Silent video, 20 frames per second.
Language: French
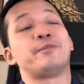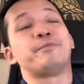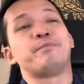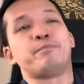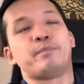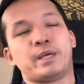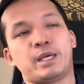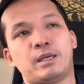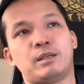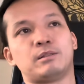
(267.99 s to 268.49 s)

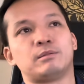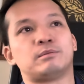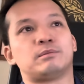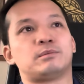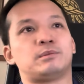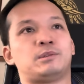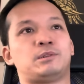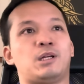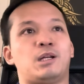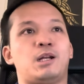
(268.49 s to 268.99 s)
Mais
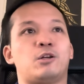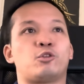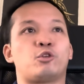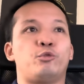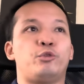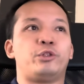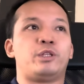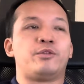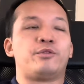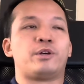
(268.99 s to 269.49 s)
dans la
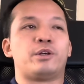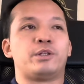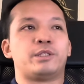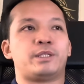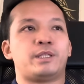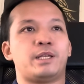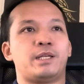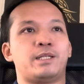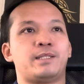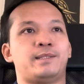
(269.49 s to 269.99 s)
communauté
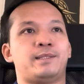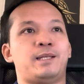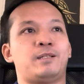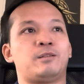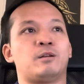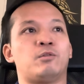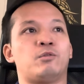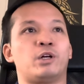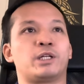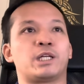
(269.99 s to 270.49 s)
française, dès
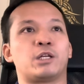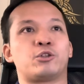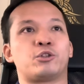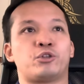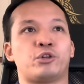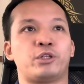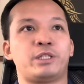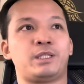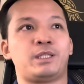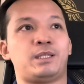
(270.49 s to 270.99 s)
qu'on voit quelque
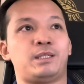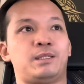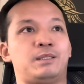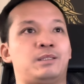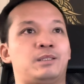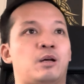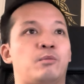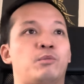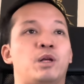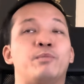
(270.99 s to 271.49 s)
chose qui
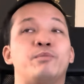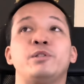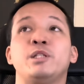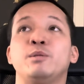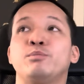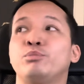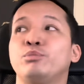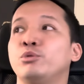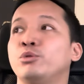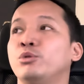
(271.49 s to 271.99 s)
semble un
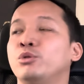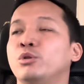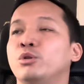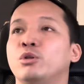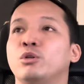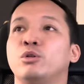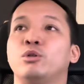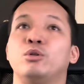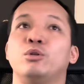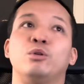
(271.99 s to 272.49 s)
petit peu
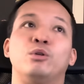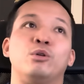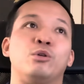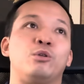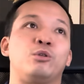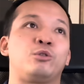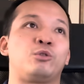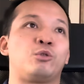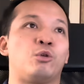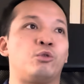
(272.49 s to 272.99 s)
euh,
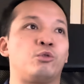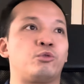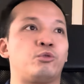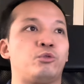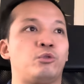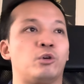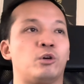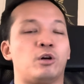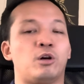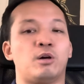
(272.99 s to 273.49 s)

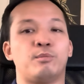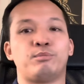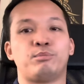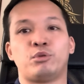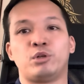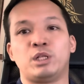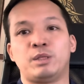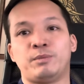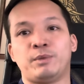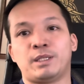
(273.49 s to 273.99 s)
concurrent,
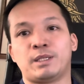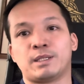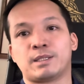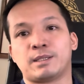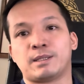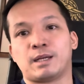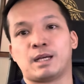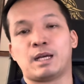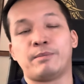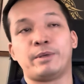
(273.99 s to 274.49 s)
polémique, etc.,
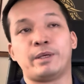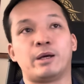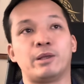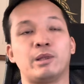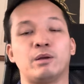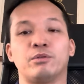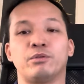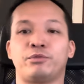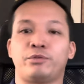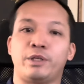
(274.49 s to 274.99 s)
eh bien, on
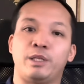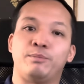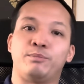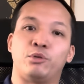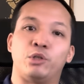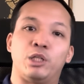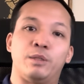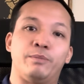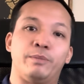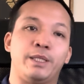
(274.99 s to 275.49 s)
en fait une
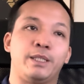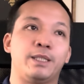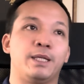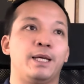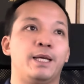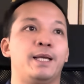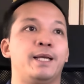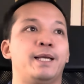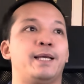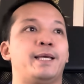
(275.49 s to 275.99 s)
polémique
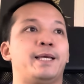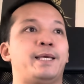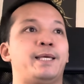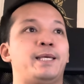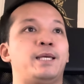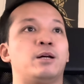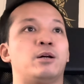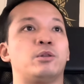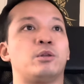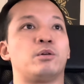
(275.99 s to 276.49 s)

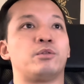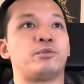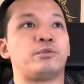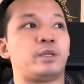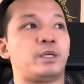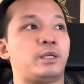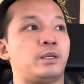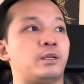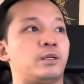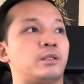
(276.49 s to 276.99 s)
et on en
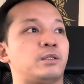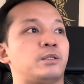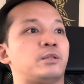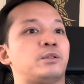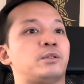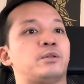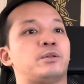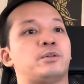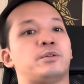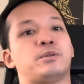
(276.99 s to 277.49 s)
fait
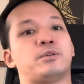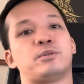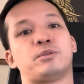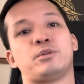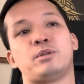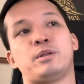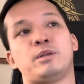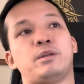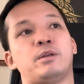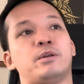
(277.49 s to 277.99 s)
euh,
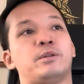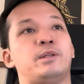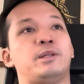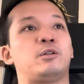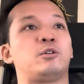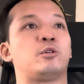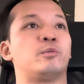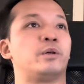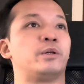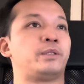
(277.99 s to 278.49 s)
des, des,
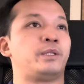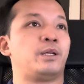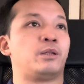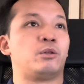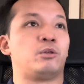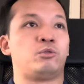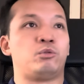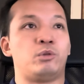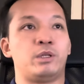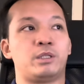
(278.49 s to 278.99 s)
commentaires
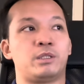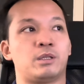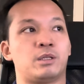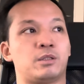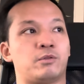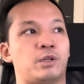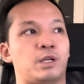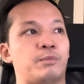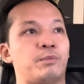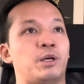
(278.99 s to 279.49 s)
dans tous les
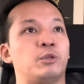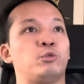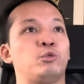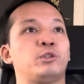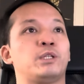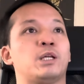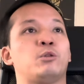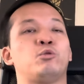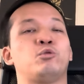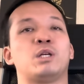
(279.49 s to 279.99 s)
sens. Voilà. Mais en tout
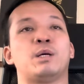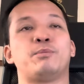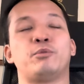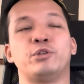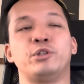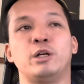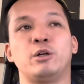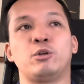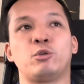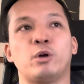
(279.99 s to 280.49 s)
cas, tout ça pour
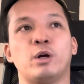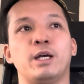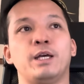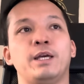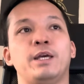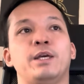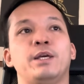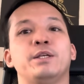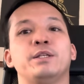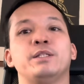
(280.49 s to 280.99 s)
dire quoi
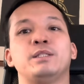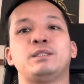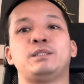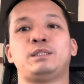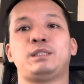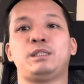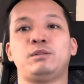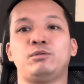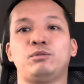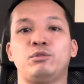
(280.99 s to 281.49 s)

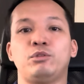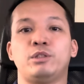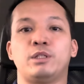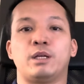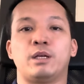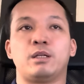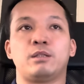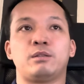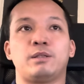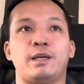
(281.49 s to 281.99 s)
Si vous
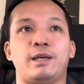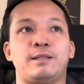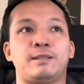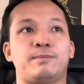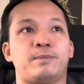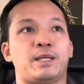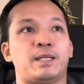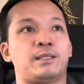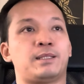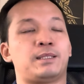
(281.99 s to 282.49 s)
êtes
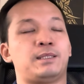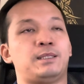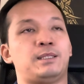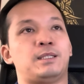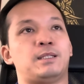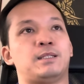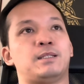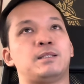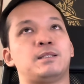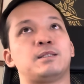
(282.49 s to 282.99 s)

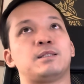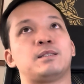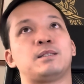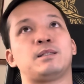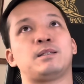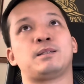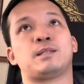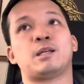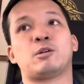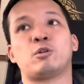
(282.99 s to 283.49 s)
expatrié,
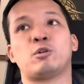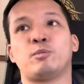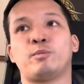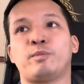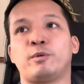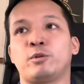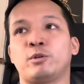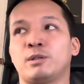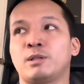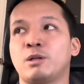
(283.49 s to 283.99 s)
quel que,
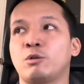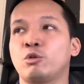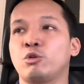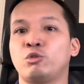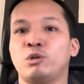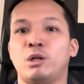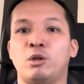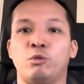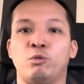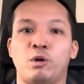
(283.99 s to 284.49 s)
quel que
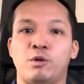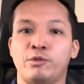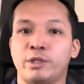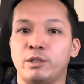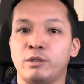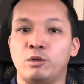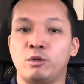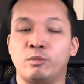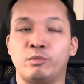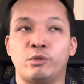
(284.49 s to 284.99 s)
soit l'endroit où vous
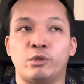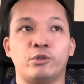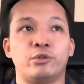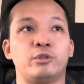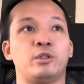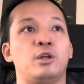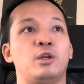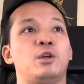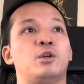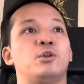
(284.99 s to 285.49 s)
êtes dans le
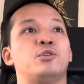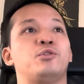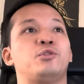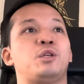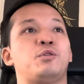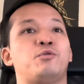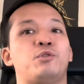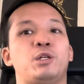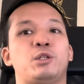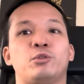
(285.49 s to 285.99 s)
monde,
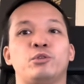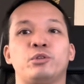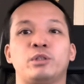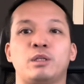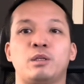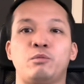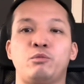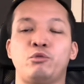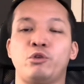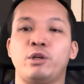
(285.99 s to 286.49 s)
si vous voulez
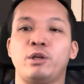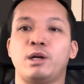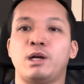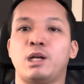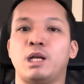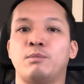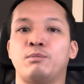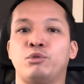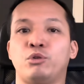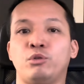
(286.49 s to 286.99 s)
contribuer à
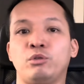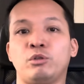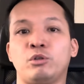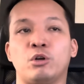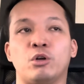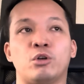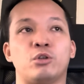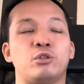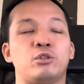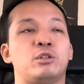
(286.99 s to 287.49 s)
la bonne
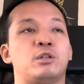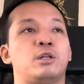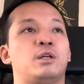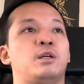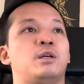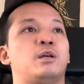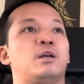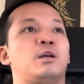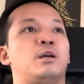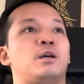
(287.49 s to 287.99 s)
cause,
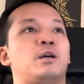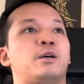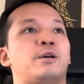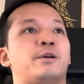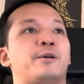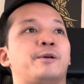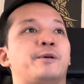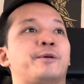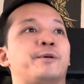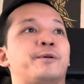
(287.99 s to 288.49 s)

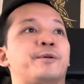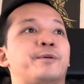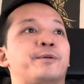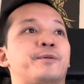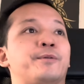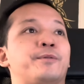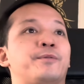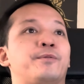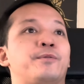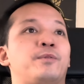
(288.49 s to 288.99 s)

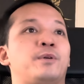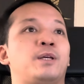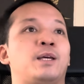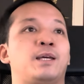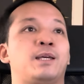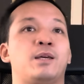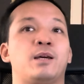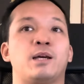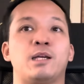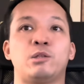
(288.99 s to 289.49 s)
euh,
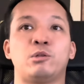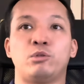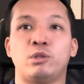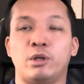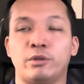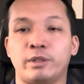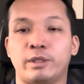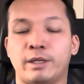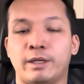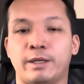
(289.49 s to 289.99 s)
créer un réseau
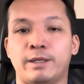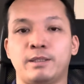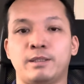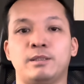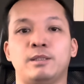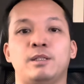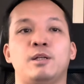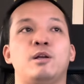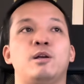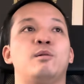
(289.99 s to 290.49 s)

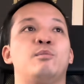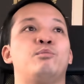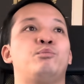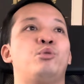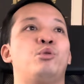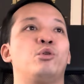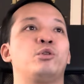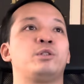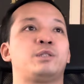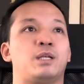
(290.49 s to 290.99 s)
d'entraide
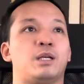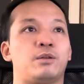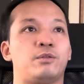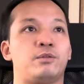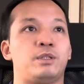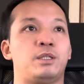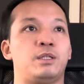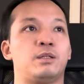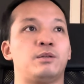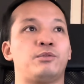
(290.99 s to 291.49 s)
pour
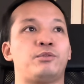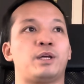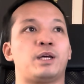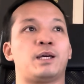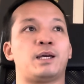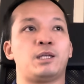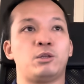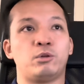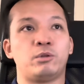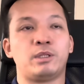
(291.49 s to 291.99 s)
servir, faire
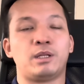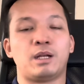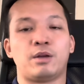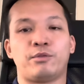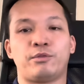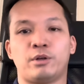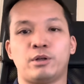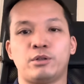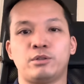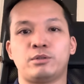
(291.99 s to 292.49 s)
rayonner la
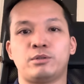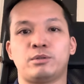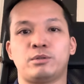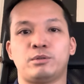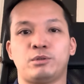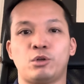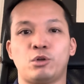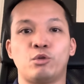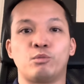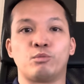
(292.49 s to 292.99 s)
France
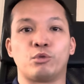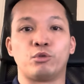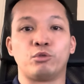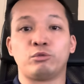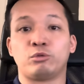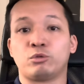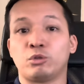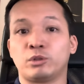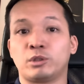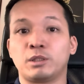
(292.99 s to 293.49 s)
dans le
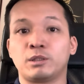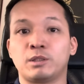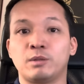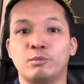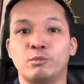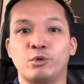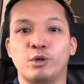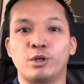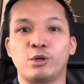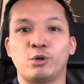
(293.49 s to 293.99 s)
monde,
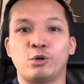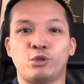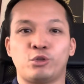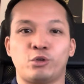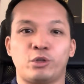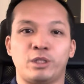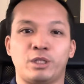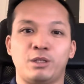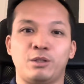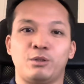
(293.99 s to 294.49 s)
contactez-moi,
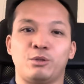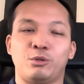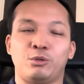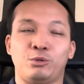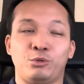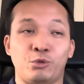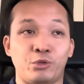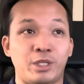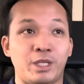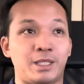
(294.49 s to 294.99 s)
rejoignez
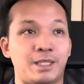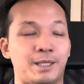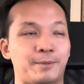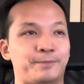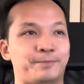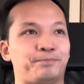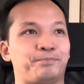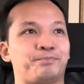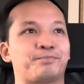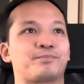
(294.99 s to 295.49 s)
nos
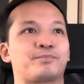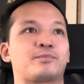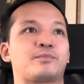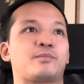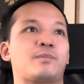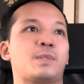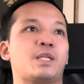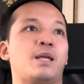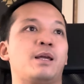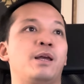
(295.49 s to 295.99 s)
équipes.
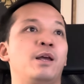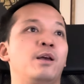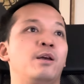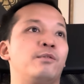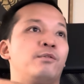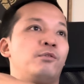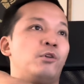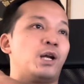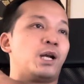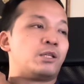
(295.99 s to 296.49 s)

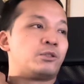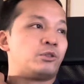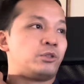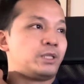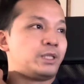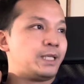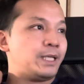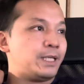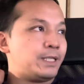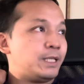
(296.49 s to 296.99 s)
Voilà,
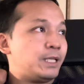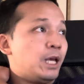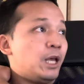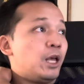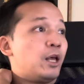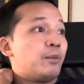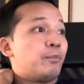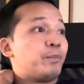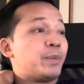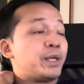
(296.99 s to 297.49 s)
ceci est dit.
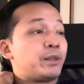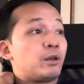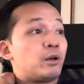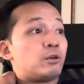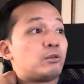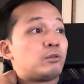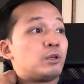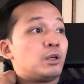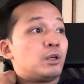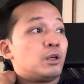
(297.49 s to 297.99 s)

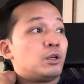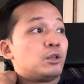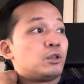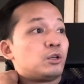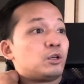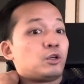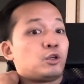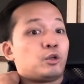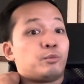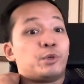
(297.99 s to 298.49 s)
Maintenant,
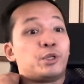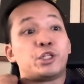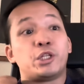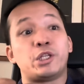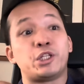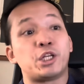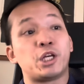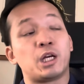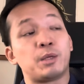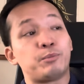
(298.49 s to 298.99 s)
euh, ben, j'ai
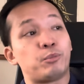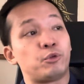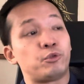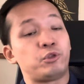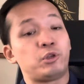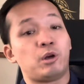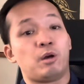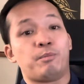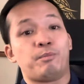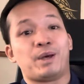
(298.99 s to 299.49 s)
déjà
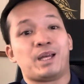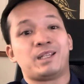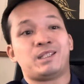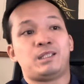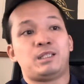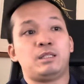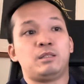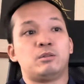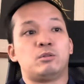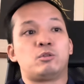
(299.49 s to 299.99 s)
répondu en
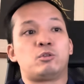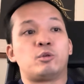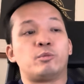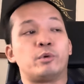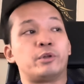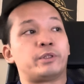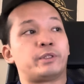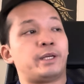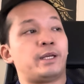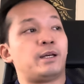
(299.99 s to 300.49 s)
partie aux
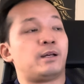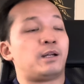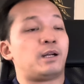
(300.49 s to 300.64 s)
commentaires.